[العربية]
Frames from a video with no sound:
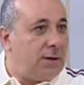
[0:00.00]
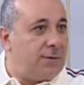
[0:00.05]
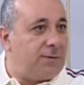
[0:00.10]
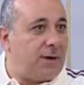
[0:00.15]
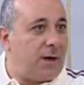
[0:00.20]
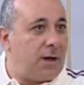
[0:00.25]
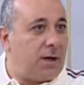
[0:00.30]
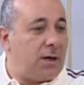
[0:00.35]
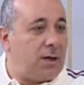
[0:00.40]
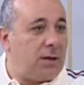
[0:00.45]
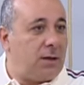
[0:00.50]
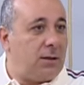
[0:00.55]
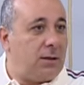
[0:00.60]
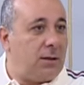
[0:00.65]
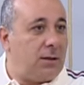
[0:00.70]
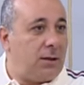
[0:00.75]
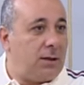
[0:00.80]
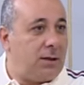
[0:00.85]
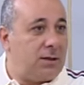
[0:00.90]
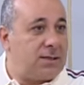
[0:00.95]

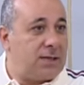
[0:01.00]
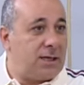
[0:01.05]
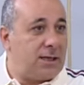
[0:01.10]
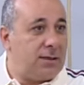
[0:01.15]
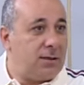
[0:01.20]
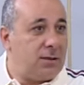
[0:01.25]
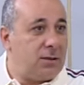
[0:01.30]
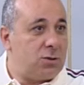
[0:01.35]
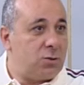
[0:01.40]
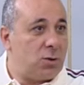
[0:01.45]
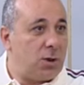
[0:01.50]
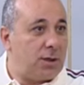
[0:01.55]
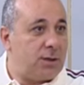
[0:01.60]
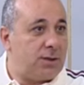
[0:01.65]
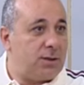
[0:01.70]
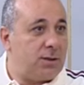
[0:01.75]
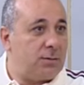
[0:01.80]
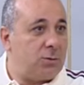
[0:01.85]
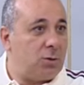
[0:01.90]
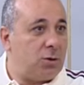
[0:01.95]
فسالتيني سؤال
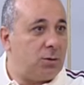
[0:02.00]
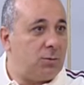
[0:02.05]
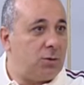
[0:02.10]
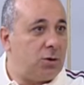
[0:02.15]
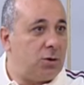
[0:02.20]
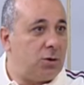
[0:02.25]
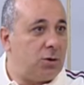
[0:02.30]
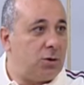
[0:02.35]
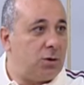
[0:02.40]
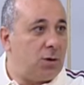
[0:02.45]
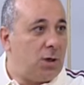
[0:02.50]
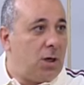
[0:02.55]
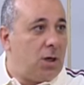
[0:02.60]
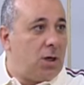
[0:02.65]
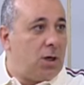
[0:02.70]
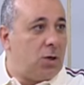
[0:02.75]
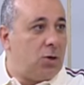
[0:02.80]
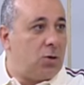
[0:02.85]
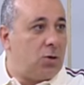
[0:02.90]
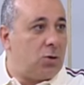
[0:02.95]
كثير مهم انه
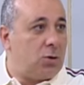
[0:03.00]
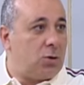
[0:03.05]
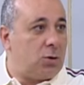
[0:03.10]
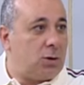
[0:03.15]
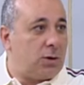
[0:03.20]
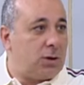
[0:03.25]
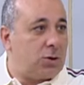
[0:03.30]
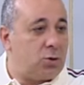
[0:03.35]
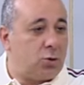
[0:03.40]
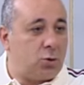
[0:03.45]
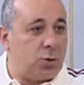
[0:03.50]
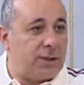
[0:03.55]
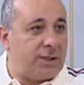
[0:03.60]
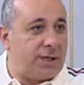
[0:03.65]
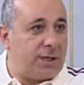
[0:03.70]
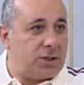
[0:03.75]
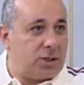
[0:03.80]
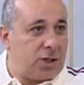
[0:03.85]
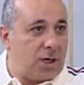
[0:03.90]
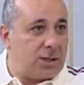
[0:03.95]
انه شو هو
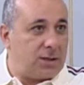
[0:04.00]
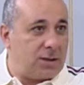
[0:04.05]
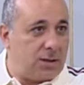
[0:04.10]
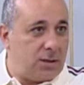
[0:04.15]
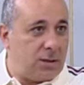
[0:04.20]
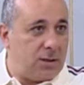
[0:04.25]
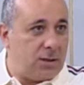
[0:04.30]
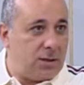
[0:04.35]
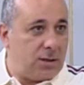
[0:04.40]
درجات شد